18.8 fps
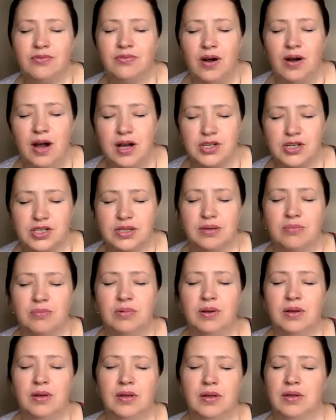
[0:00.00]
важным,
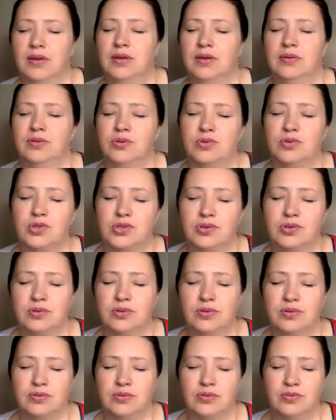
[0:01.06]
то,
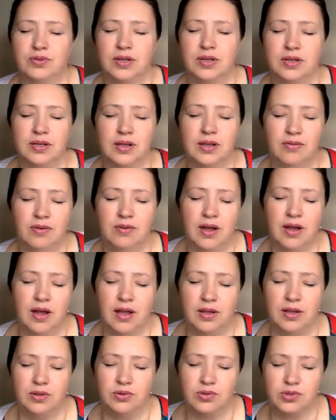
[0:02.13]
что
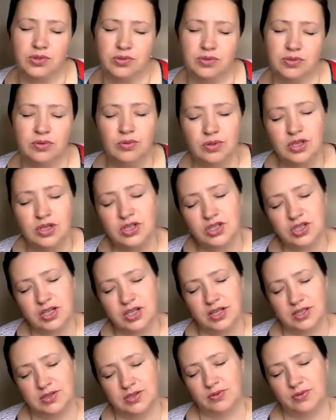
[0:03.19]
вдохновляет, то, что, ну и
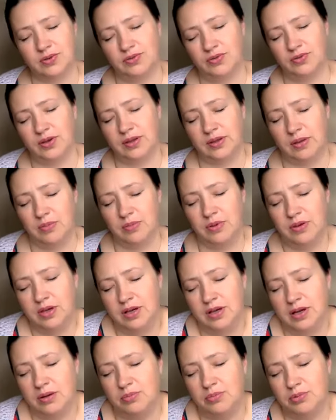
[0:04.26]
жить вот в этом. И
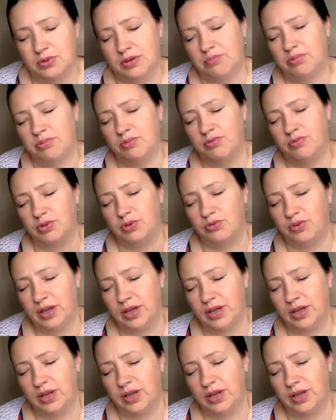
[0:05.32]
как будто бы вот в